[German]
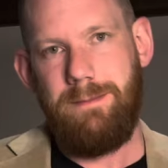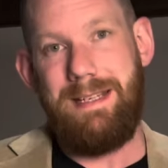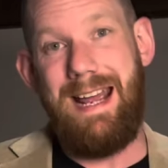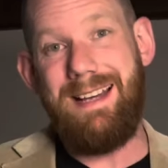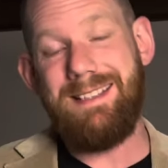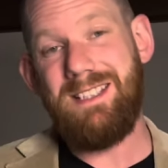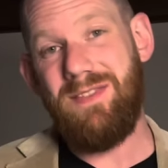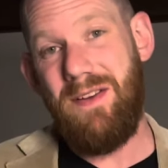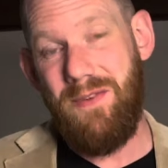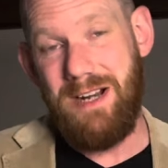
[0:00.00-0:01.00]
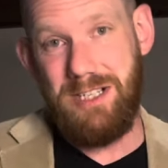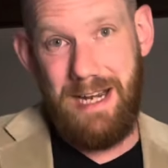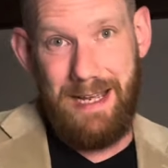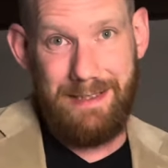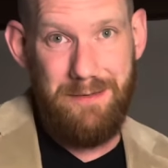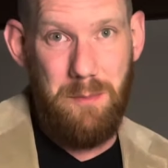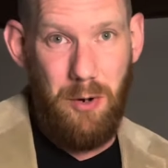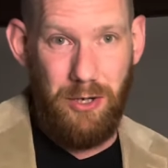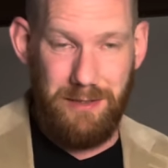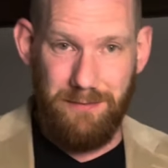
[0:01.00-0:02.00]
Die ersten zwei falschen Lehren, die wir
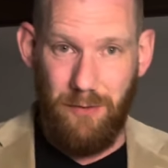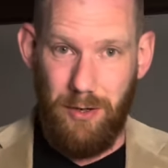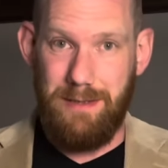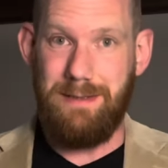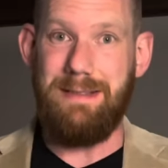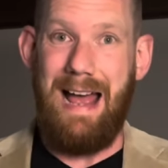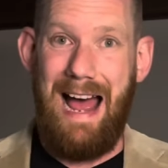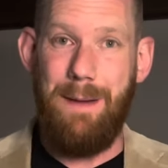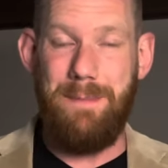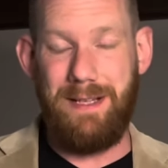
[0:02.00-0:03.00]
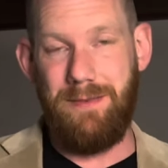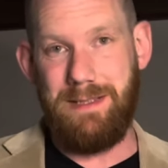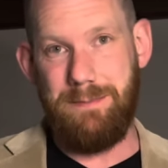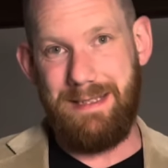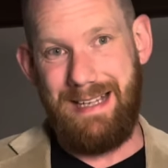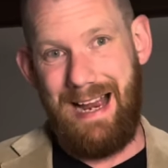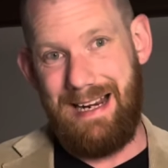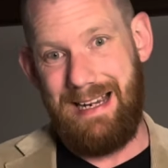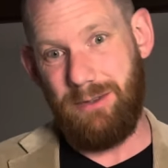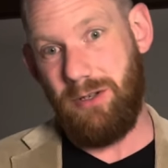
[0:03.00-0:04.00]
beleuchten wollen, haben etwas mit
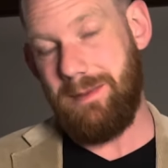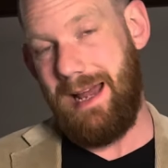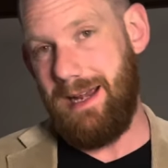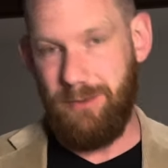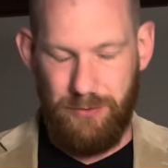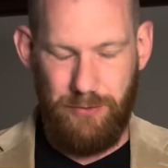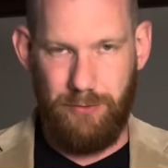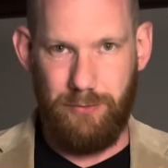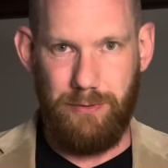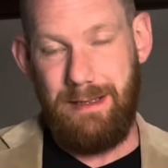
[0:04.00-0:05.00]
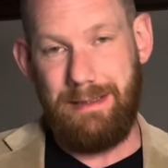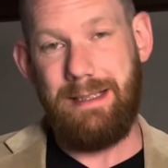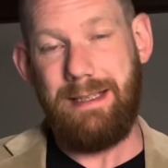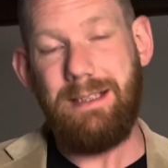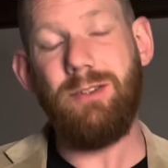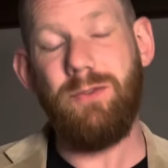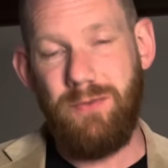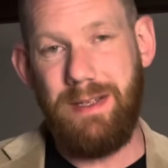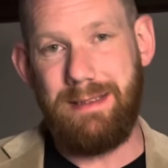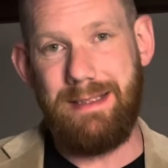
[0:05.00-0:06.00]
Krankheit oder mit Heilung zu tun. In der dritten und
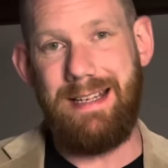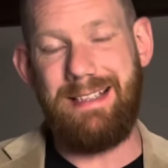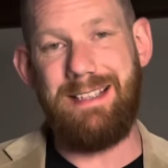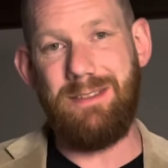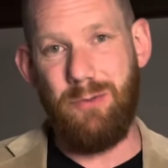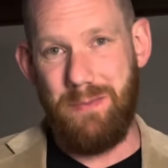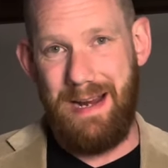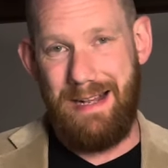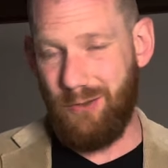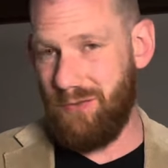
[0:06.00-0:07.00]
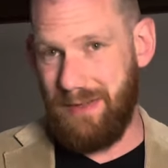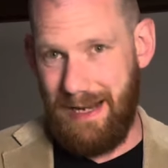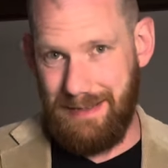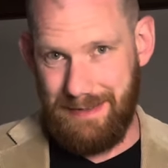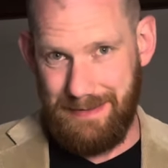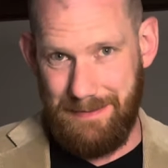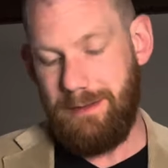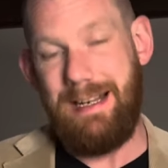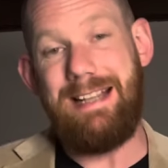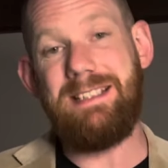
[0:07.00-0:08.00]
vierten geht es um Geld und Finanzen.
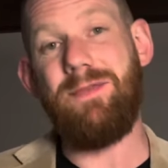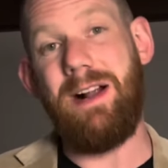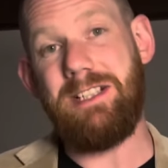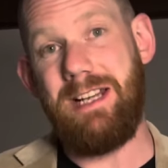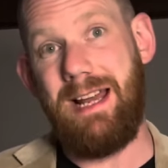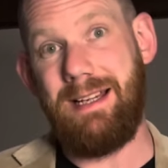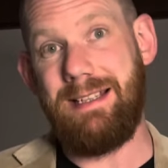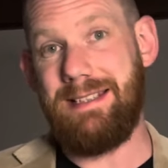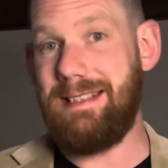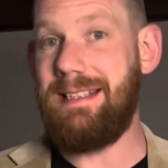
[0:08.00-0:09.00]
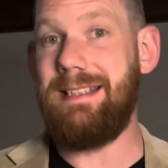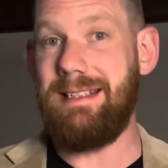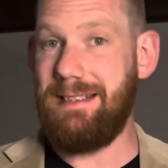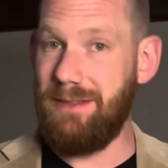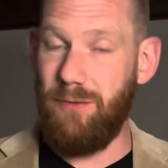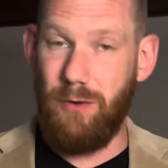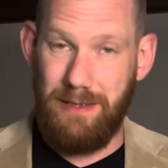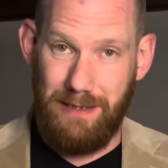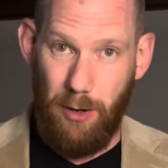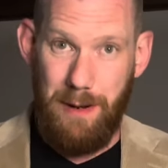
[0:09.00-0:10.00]
Die letzte falsche Lehre ist die, die, wo
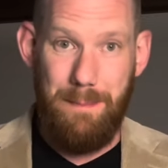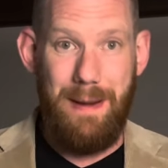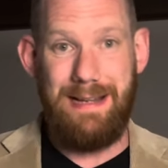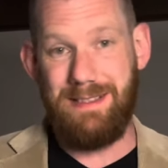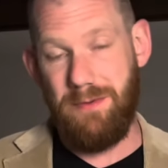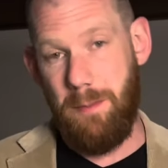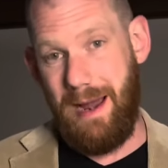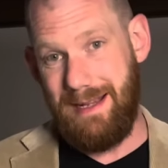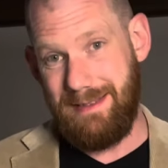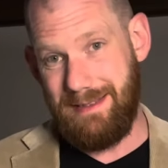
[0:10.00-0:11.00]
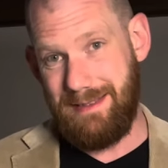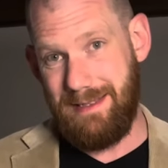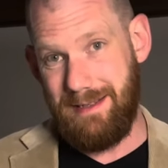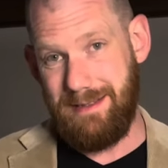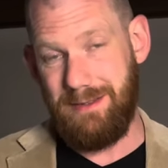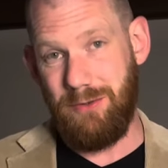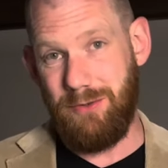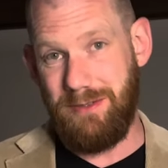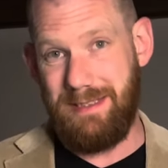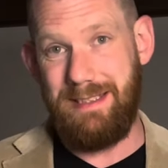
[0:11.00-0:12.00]
ich glaube, am meist verbreitendsten ist
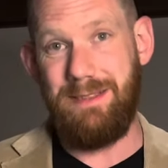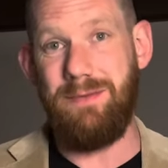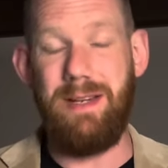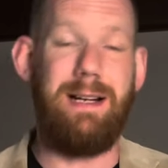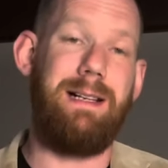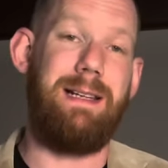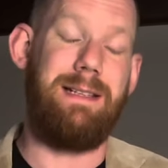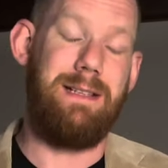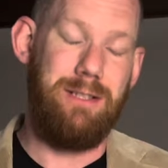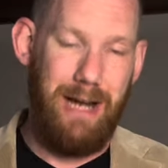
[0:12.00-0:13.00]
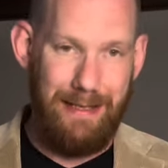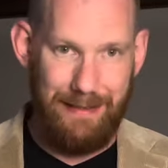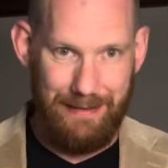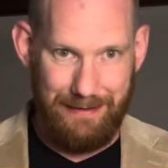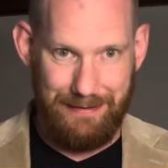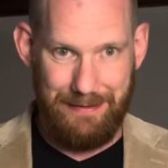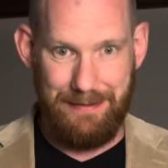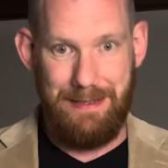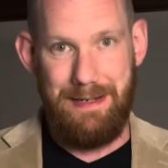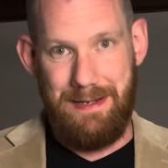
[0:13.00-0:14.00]
und die wirklich Schaden
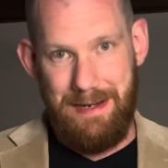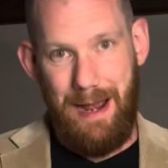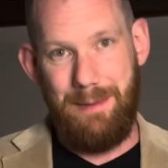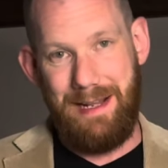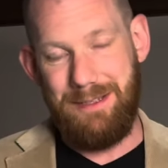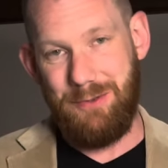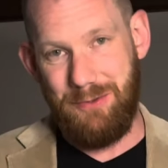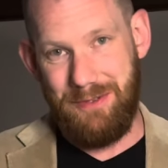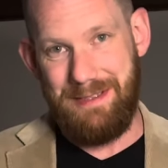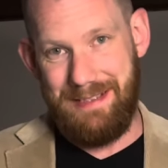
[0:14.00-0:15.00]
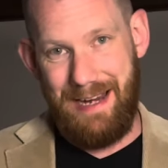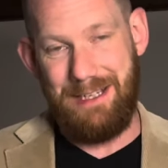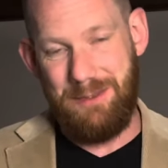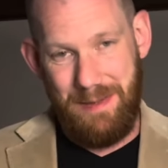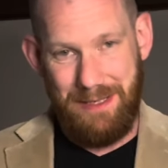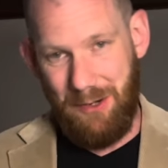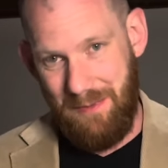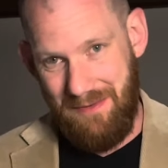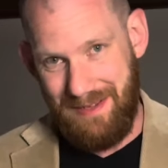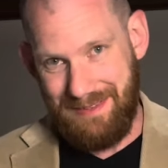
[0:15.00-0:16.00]
anrichtet. Aber dazu sage ich später
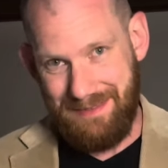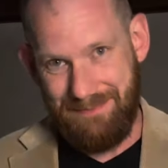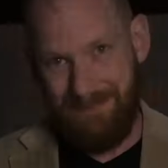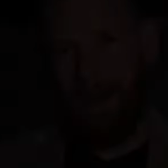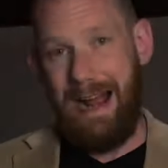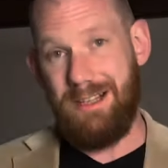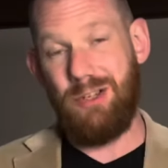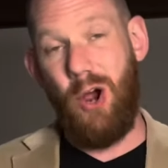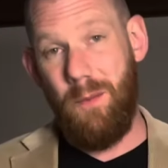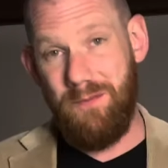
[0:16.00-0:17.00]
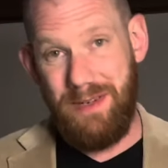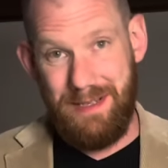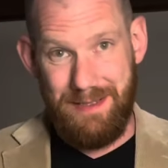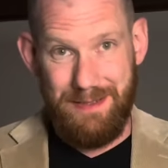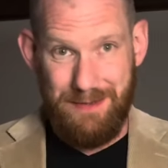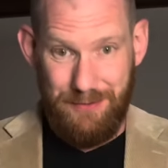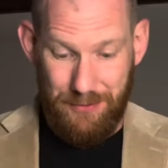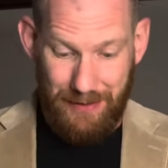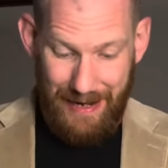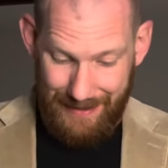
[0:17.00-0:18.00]
nochmal was. Also kommen wir
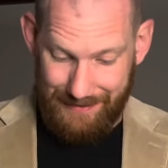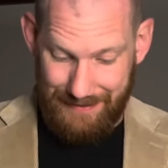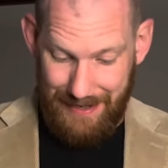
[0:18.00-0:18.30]
zur ersten